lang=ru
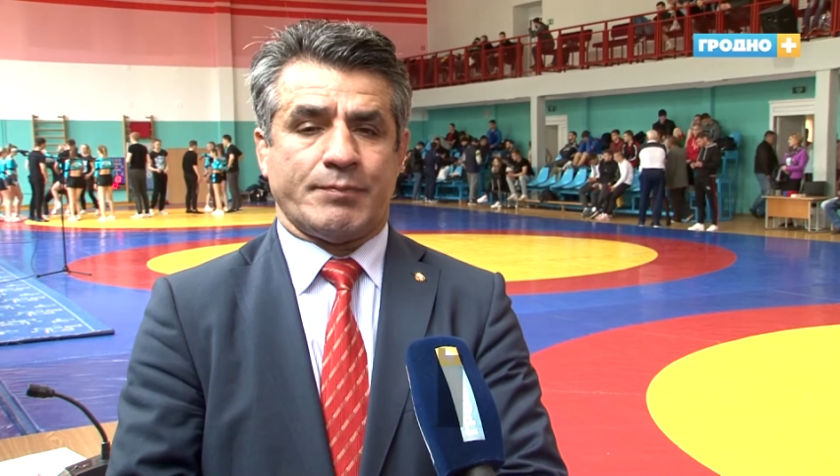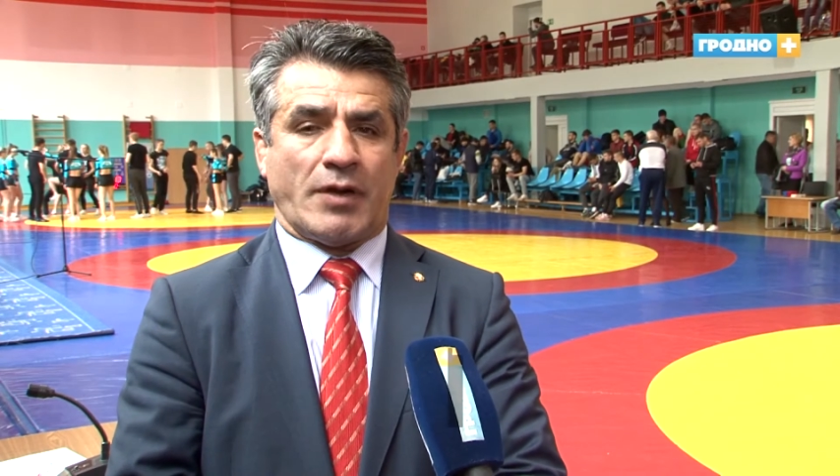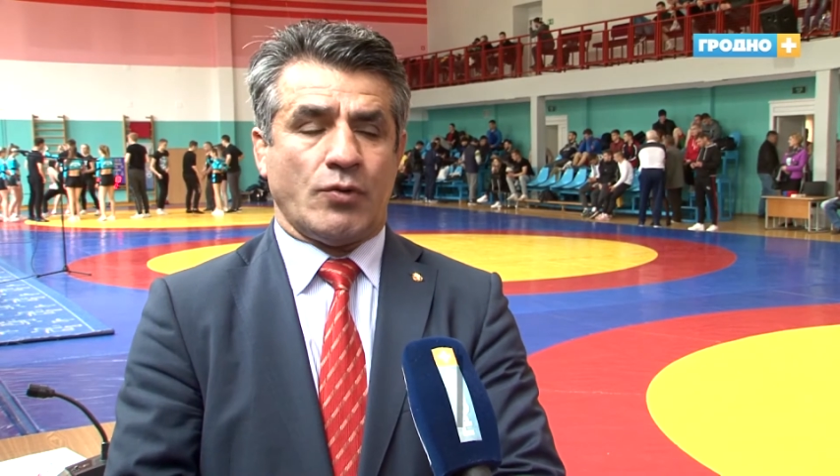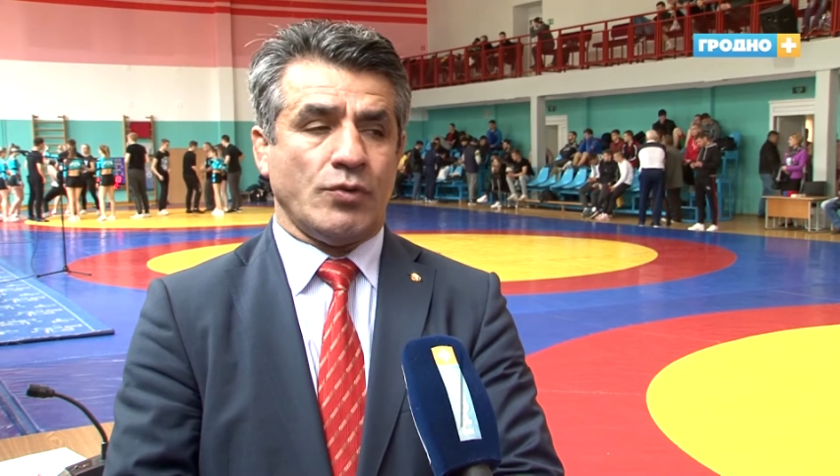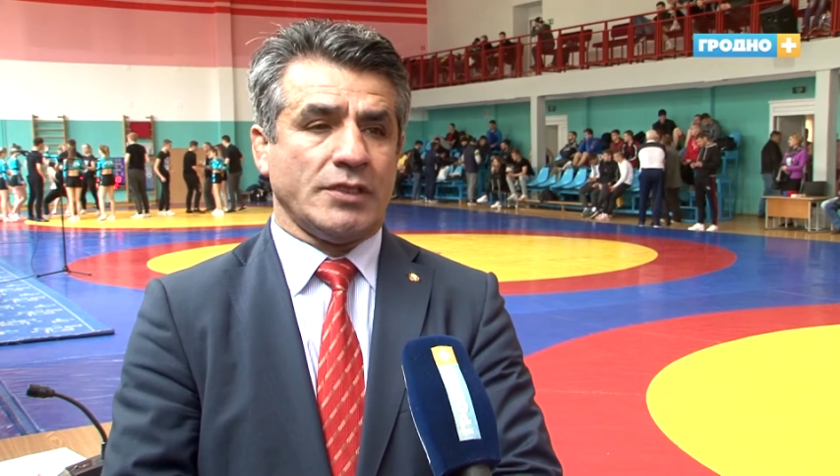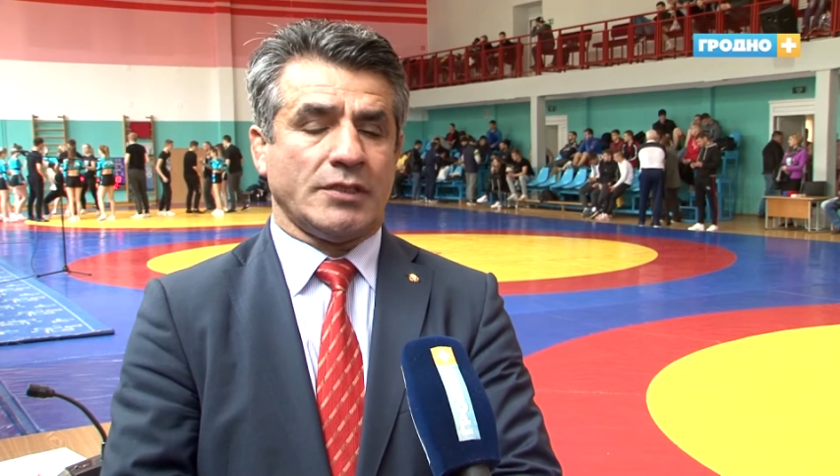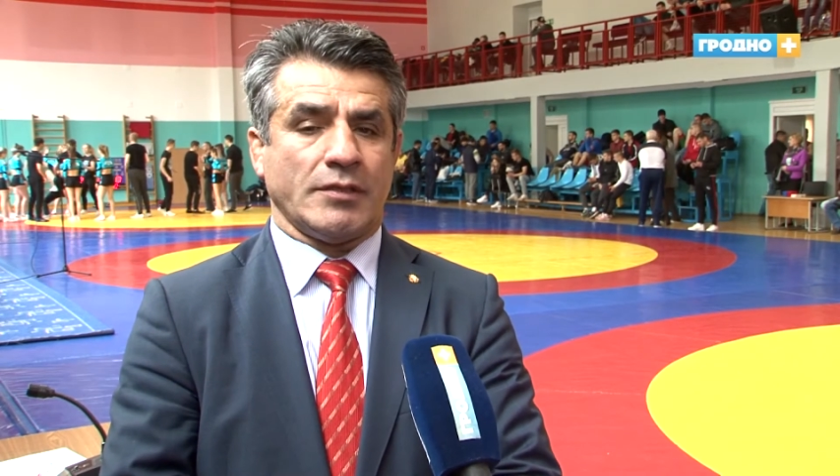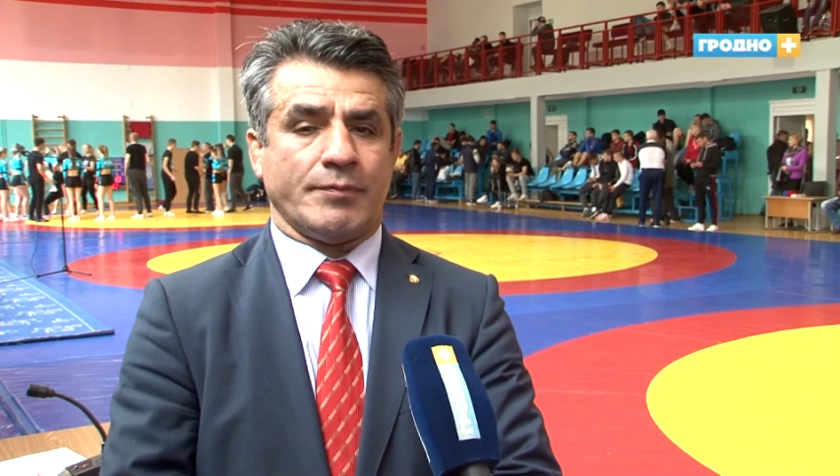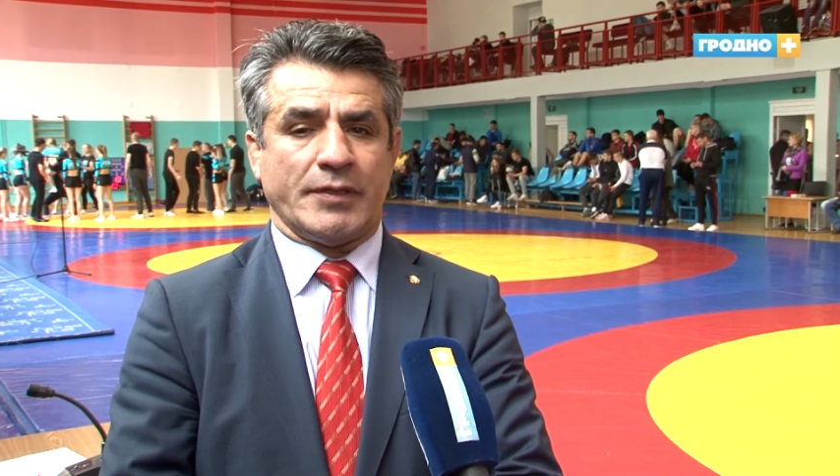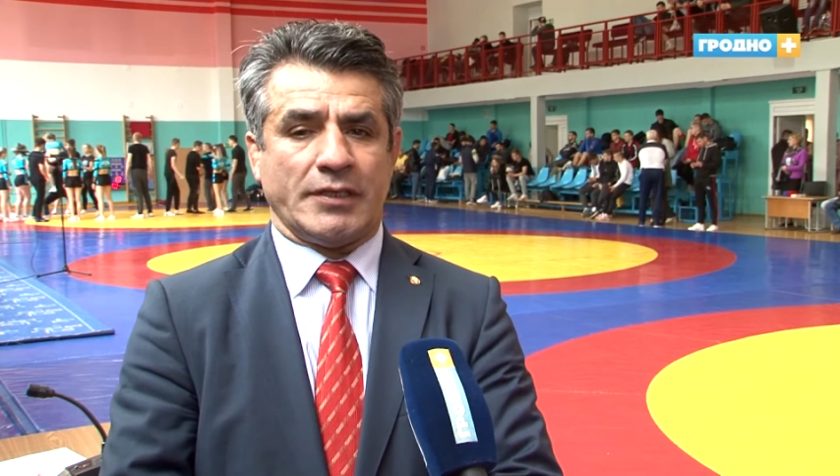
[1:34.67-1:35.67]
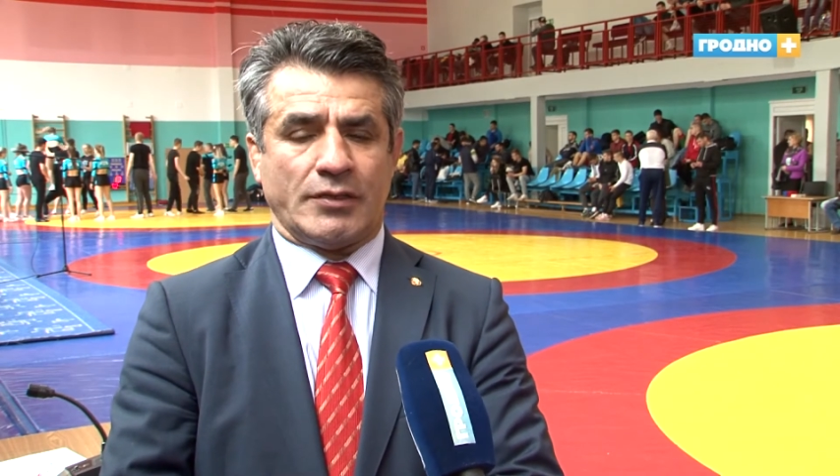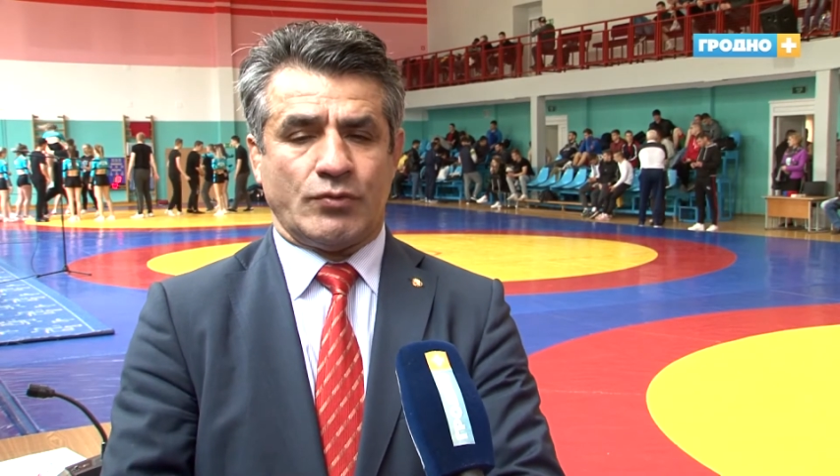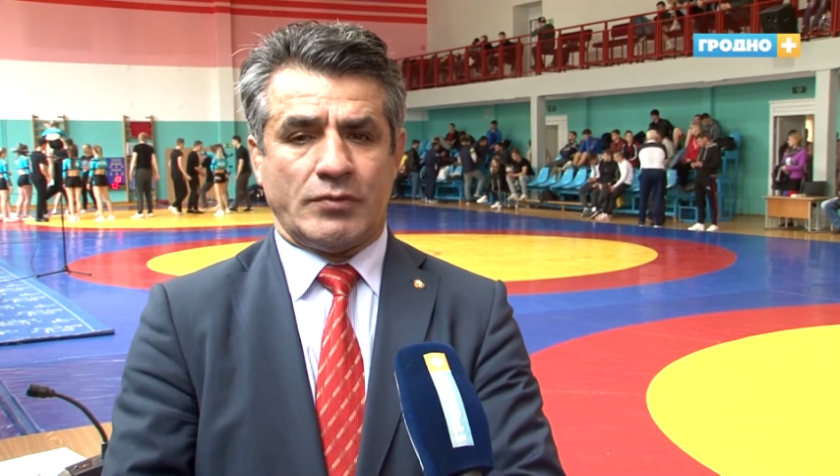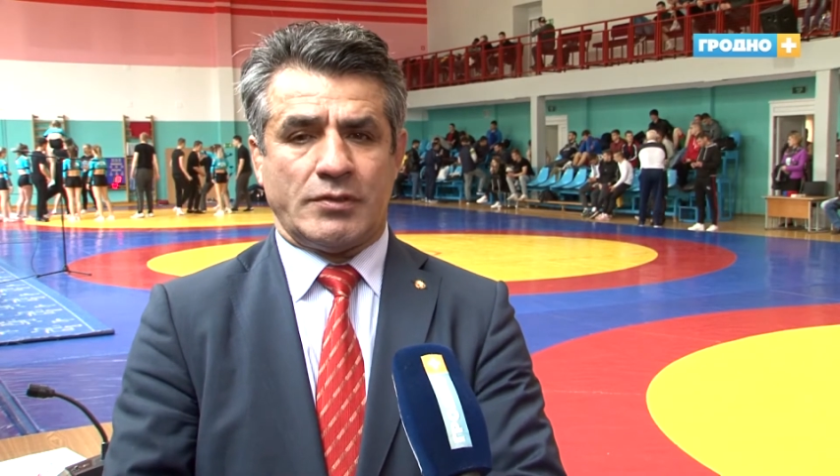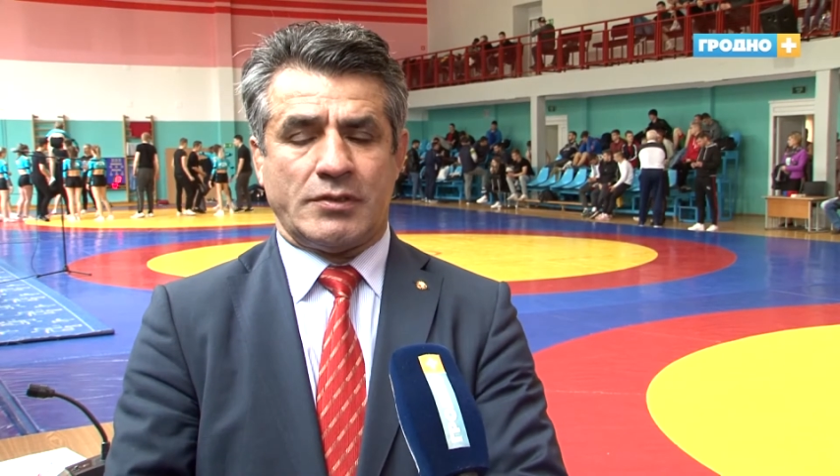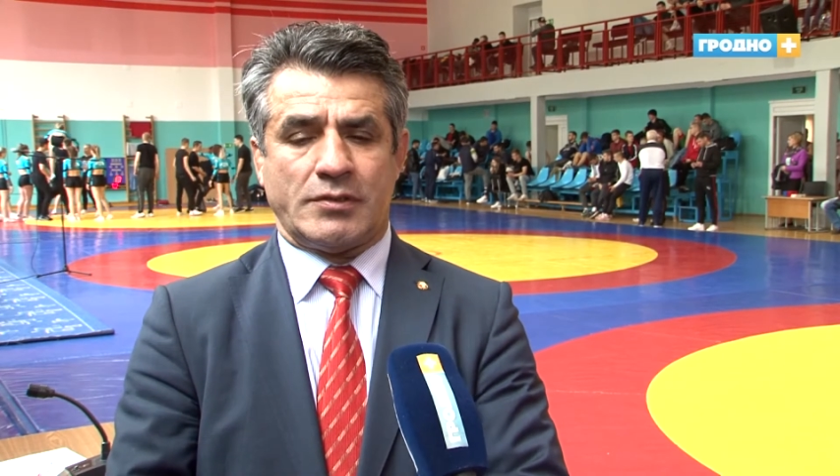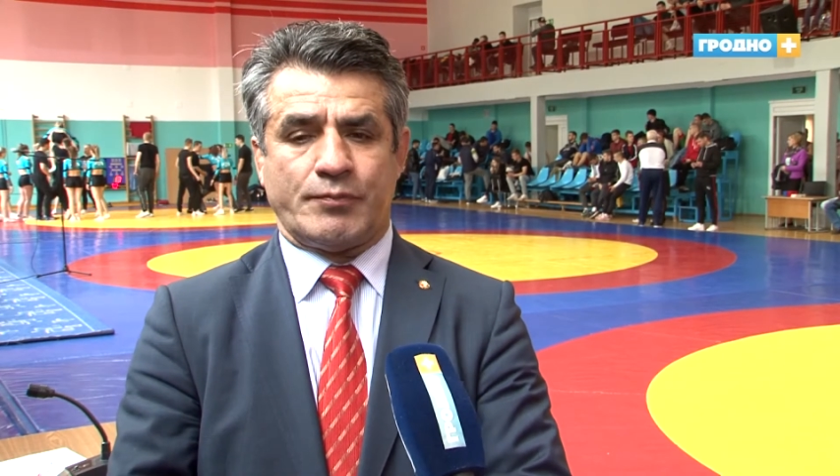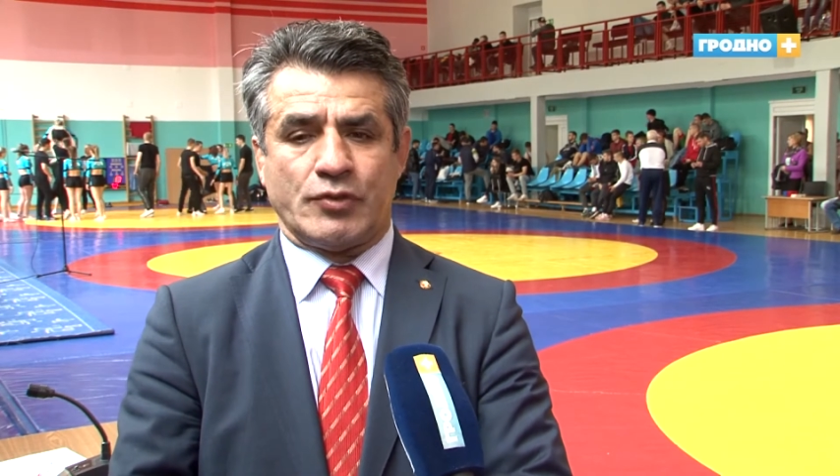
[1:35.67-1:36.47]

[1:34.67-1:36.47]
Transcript: проходит подготовка, э,